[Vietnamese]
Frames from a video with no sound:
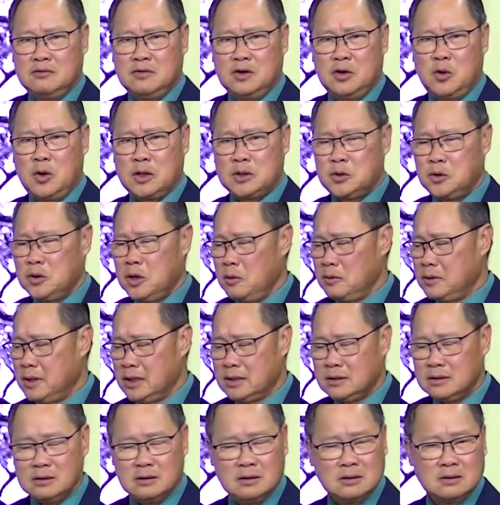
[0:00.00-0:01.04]
và hoàng tú không
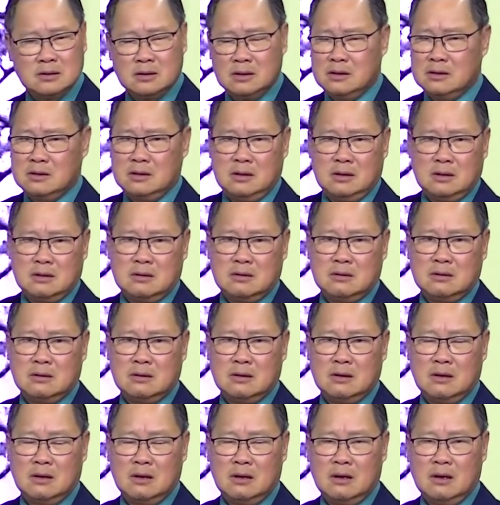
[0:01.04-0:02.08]
thể tưởng tượng được
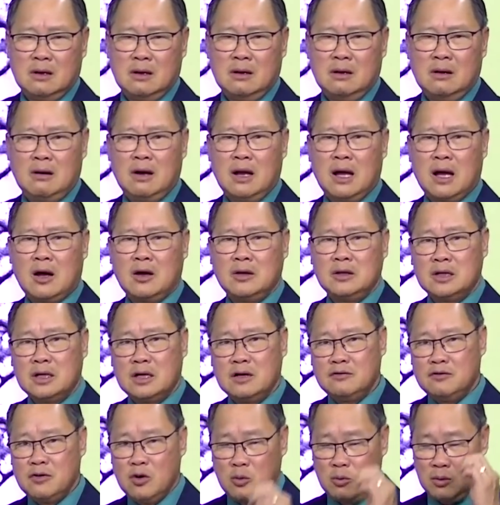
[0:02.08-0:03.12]
là có
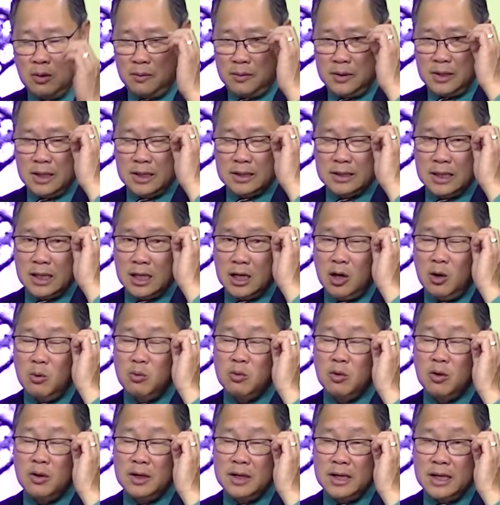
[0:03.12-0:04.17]
những cái vùng mà bây giờ người ta
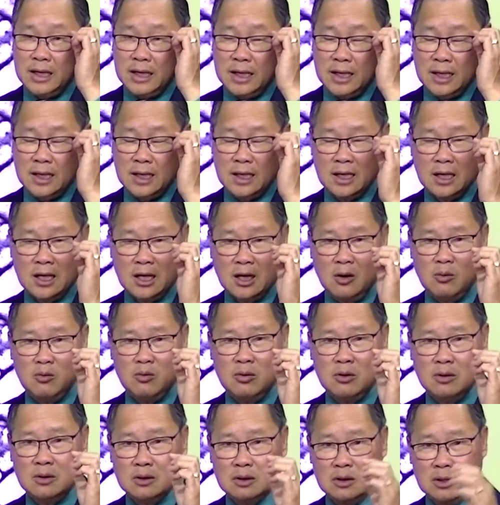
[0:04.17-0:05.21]
không có điện
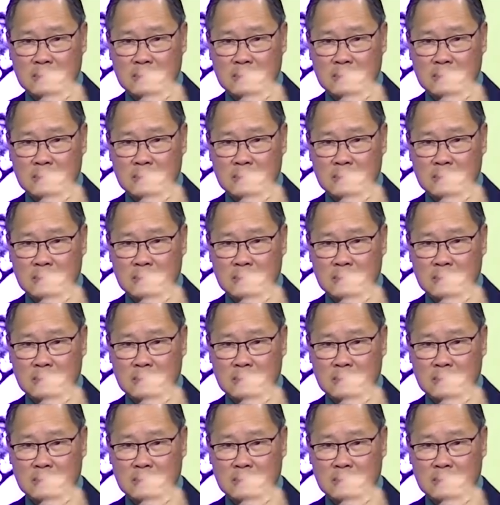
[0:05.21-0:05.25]
không